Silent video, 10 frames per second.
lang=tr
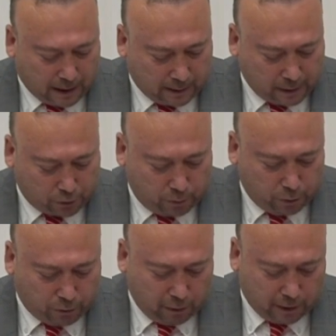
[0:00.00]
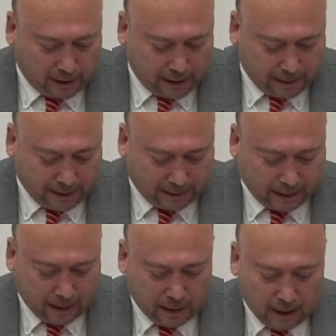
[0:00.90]
ve kadastro
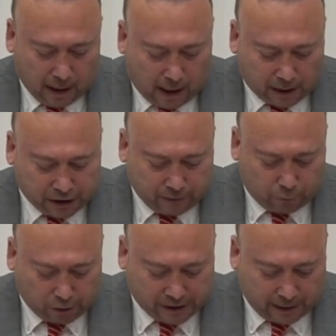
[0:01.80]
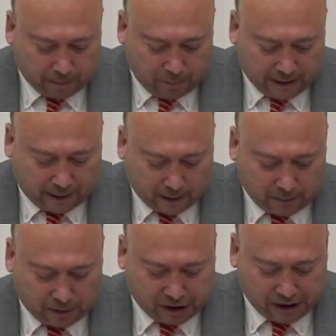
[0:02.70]
müdürlüklerindeki arşiv dosyaların bir
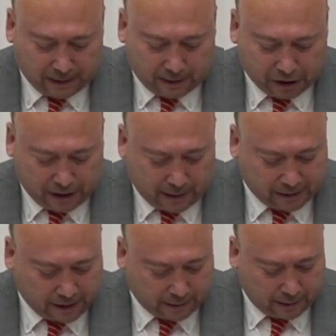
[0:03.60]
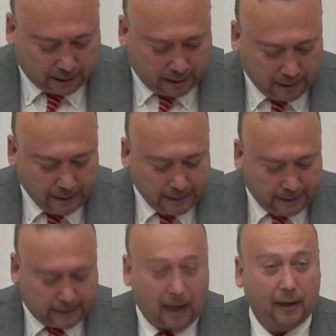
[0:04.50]
takım kişiye de kişilere satıldığı
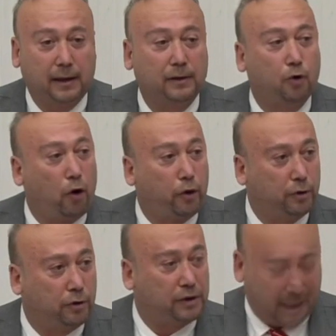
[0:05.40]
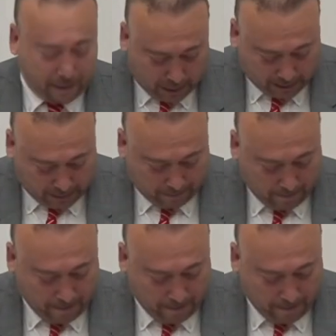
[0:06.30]
iddiaları doğru mudur Sayın Bakan?